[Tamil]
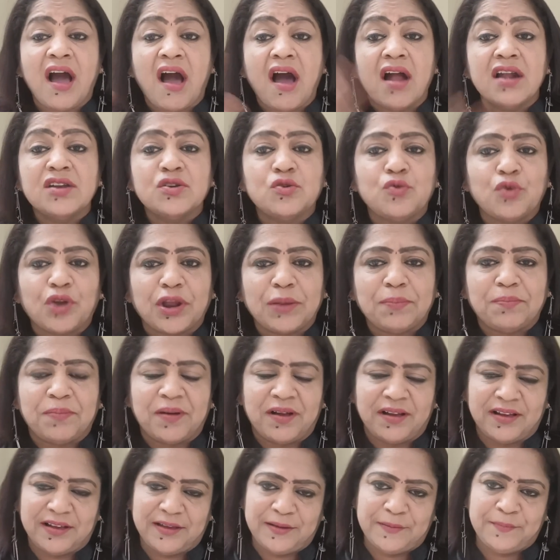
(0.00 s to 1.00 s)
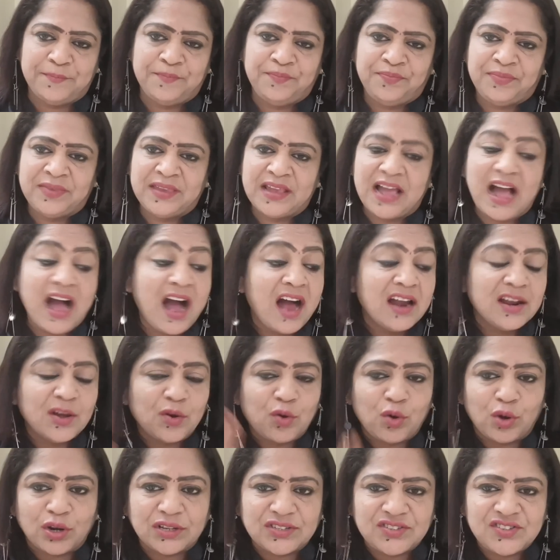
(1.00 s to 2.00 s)
ஆள் குறைப்பாங்க ஆளை
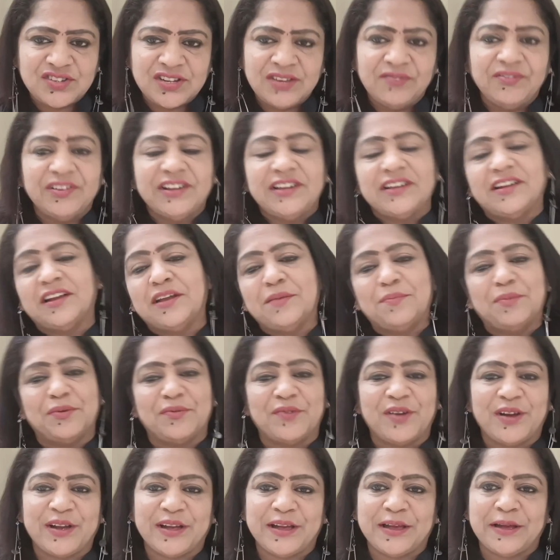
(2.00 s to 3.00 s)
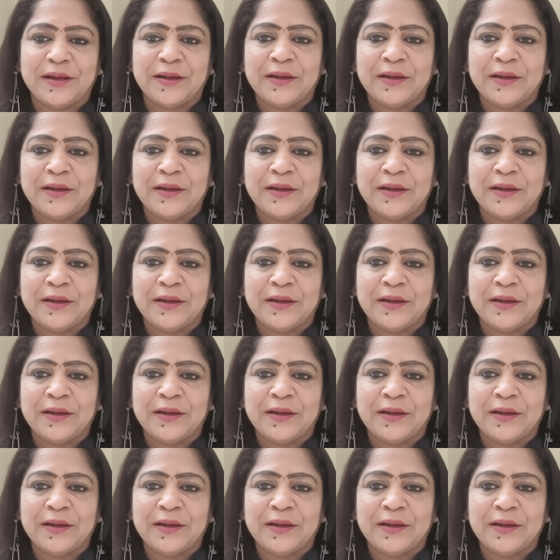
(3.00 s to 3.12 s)
குறைச்சி வீட்டுக்கு அனுப்பிடுவாங்க